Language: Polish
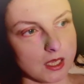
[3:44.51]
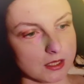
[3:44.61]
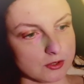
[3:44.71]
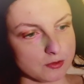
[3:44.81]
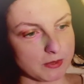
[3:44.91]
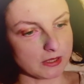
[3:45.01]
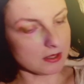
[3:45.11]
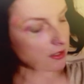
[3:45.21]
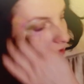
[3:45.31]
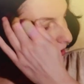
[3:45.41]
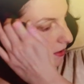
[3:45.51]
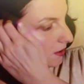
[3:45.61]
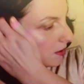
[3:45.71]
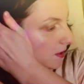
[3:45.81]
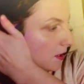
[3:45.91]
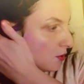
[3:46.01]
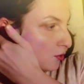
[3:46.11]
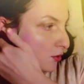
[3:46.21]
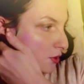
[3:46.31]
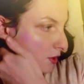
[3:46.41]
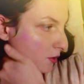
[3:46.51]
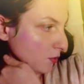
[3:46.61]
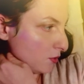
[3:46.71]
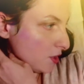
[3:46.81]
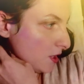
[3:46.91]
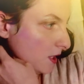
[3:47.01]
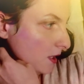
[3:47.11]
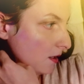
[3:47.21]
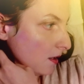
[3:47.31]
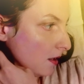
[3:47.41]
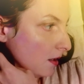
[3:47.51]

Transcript: Ktoś mi kiedyś e, zarzucił, że